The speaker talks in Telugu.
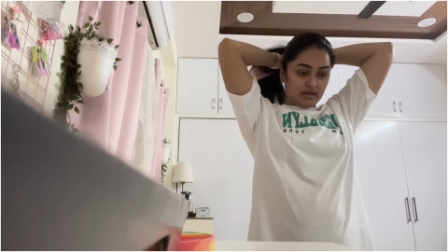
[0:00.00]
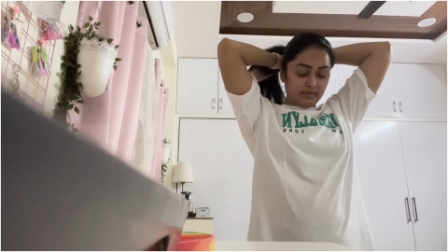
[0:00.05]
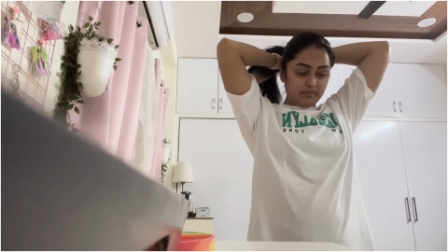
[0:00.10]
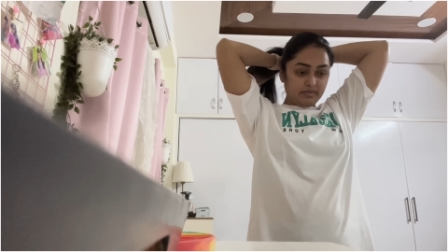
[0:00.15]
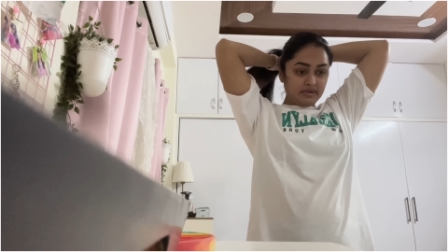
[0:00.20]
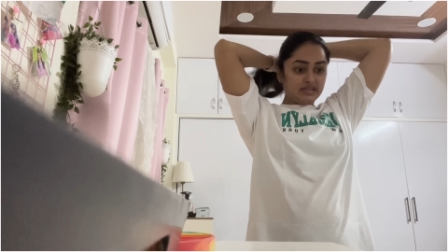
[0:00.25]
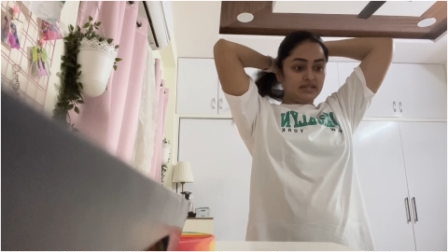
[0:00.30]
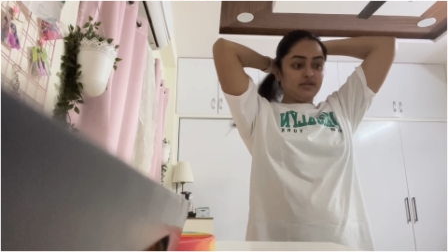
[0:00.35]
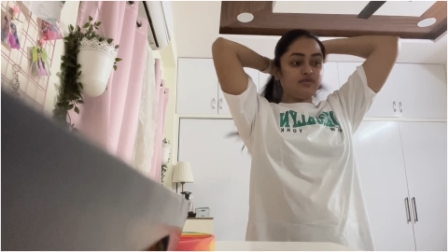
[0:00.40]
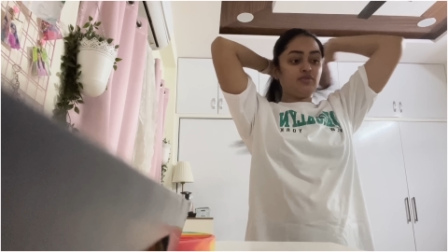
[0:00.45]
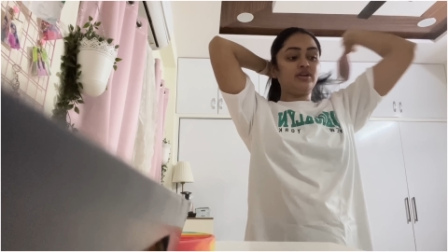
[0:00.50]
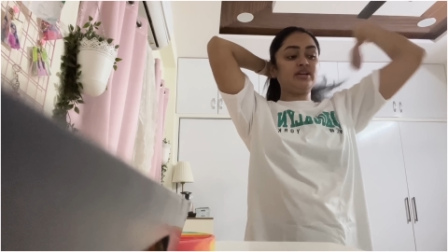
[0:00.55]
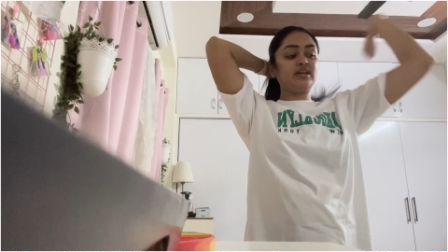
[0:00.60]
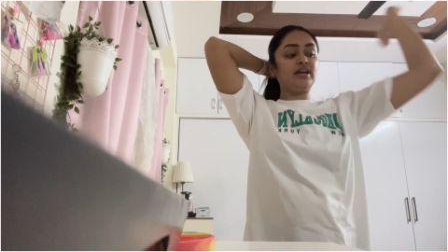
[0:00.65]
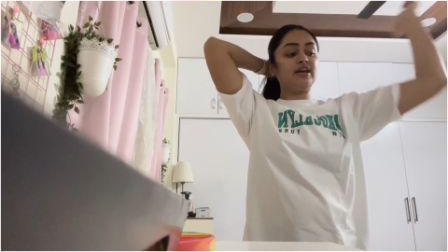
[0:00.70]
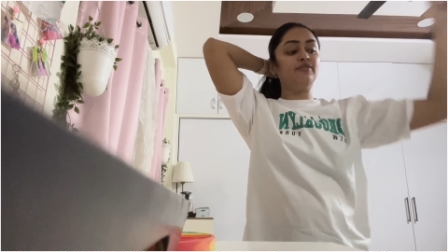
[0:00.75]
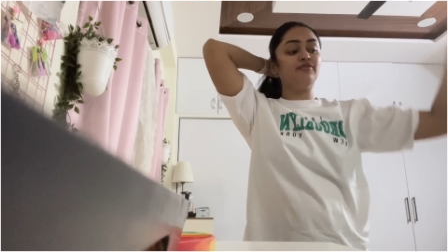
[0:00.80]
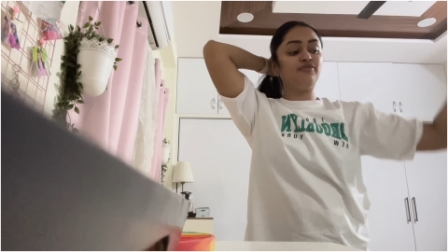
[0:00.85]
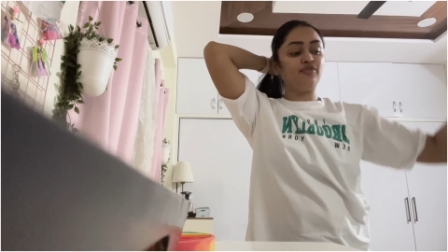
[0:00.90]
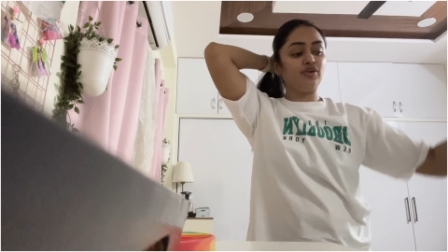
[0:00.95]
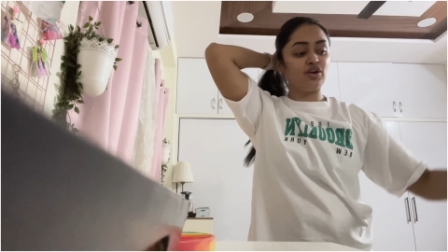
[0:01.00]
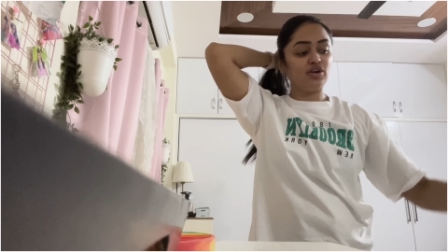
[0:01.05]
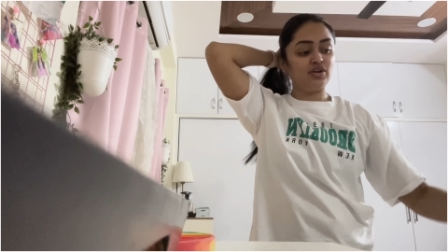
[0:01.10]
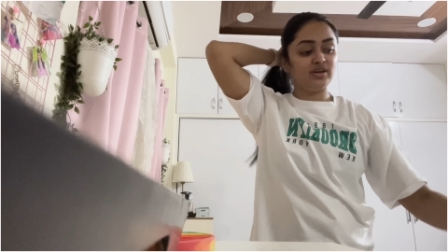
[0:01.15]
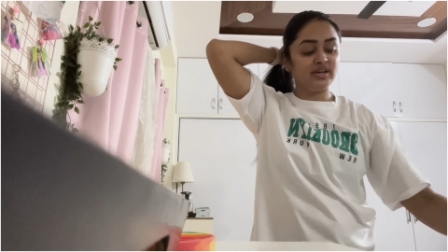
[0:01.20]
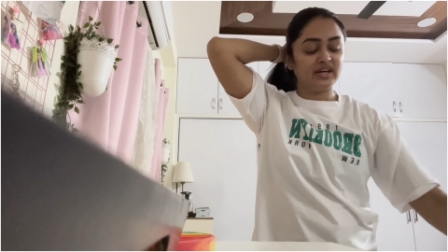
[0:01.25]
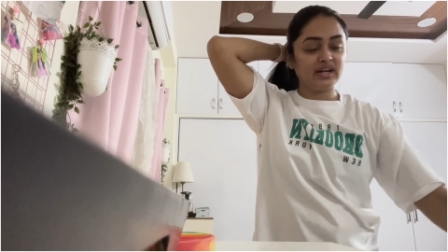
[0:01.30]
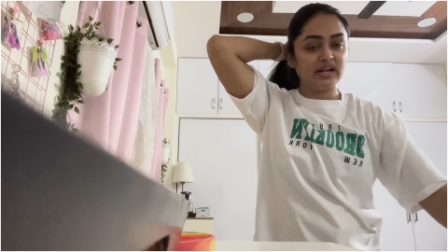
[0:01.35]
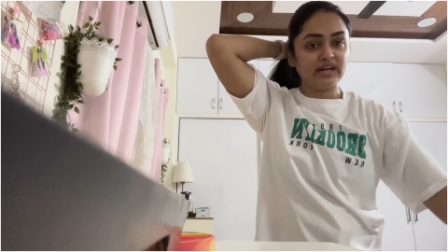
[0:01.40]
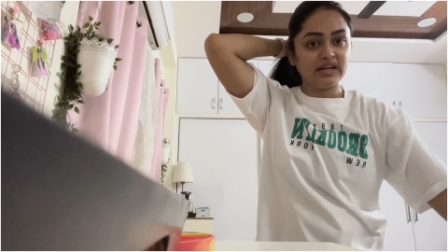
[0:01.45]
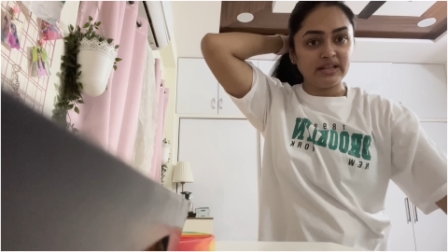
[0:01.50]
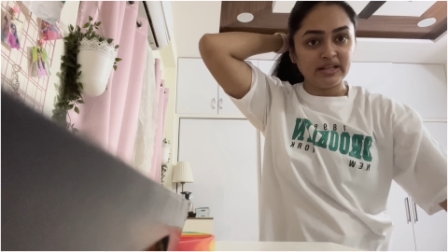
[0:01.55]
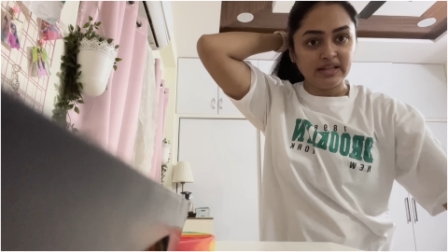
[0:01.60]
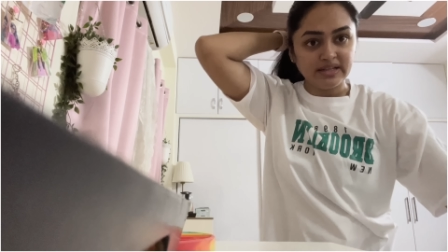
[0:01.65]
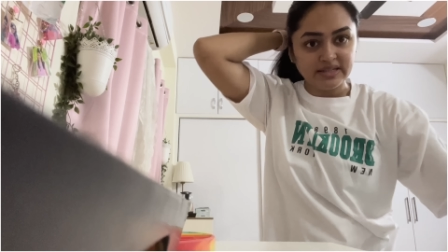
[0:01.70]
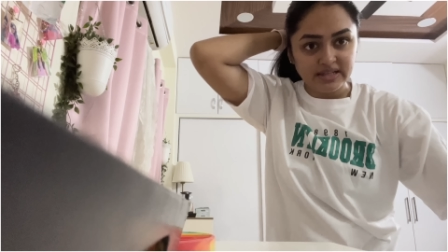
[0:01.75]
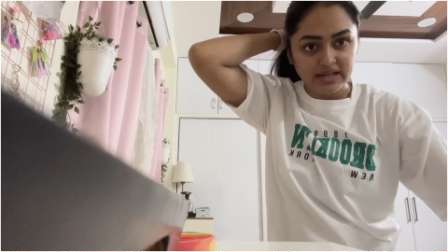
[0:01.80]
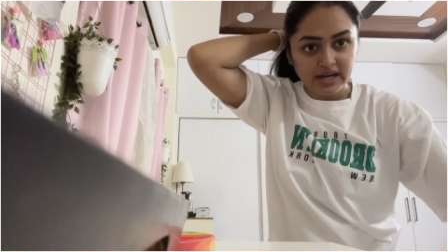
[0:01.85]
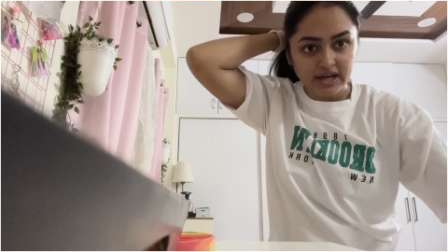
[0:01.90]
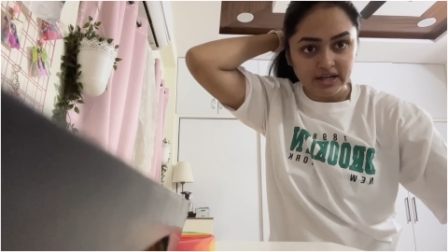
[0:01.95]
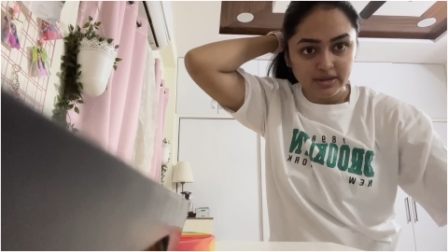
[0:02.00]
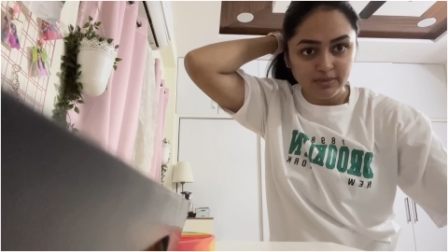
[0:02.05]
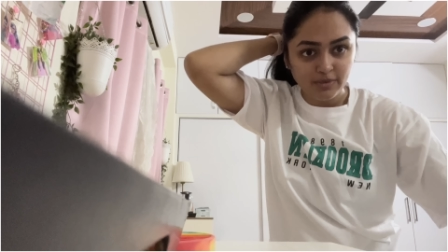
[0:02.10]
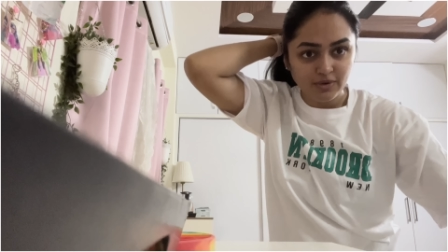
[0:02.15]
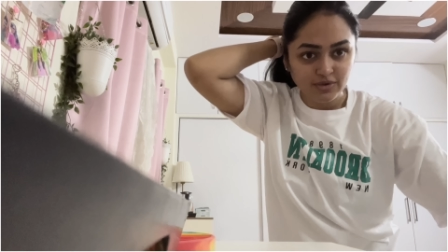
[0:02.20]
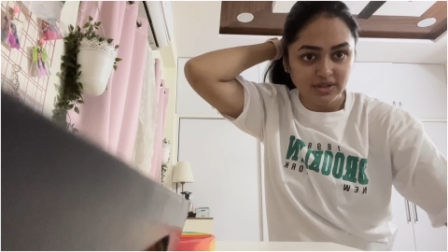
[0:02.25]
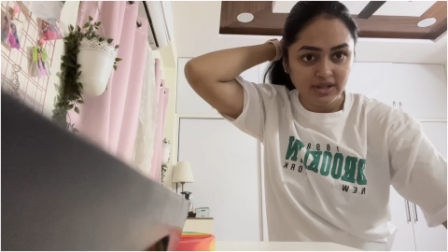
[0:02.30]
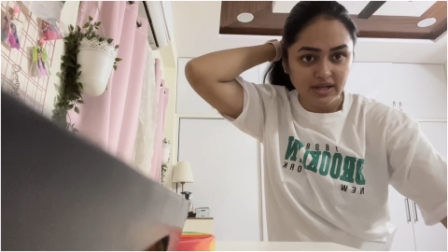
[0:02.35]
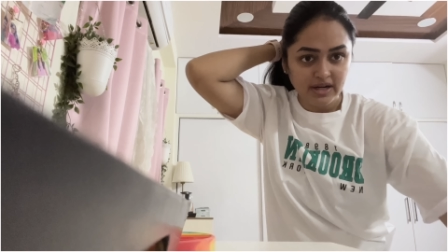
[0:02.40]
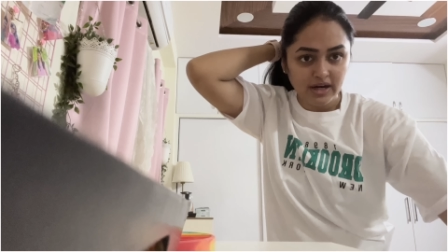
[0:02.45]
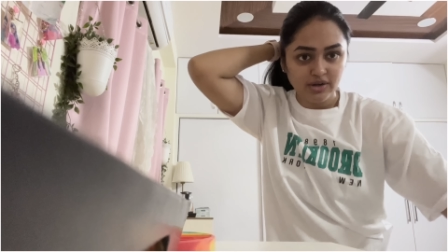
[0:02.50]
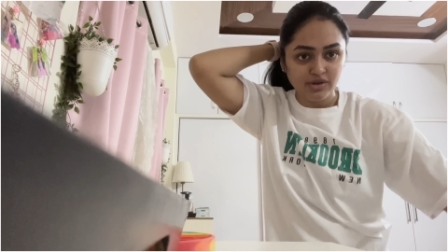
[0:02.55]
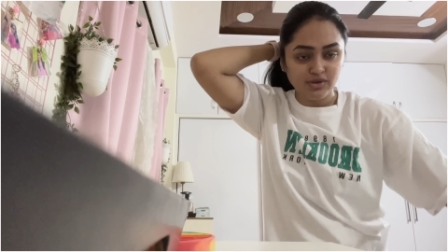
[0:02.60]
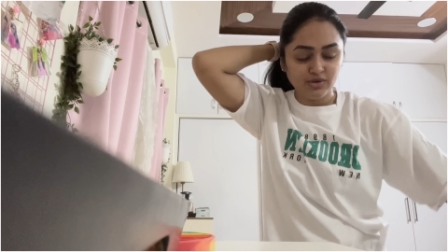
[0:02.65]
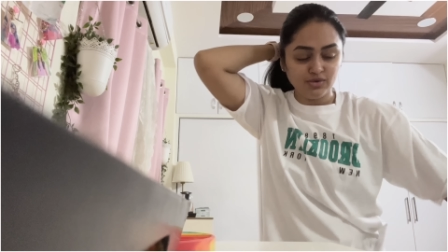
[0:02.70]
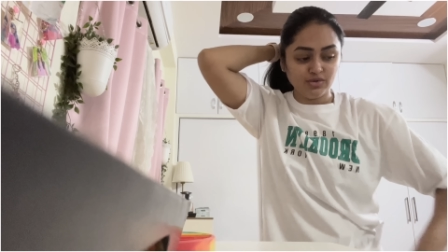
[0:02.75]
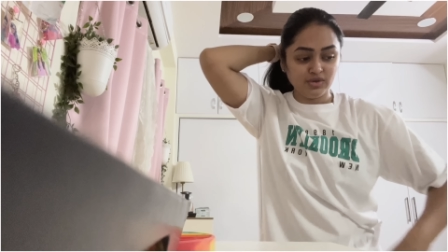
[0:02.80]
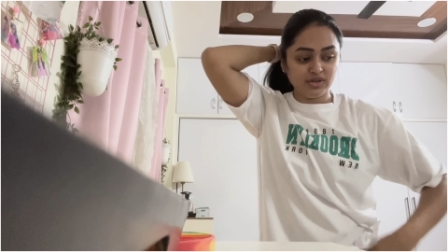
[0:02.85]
పీసీఓడికి ఏం ఫాలో అయ్యారు అనేది ఈజీగా అర్థమవుతుంది అని అంటూ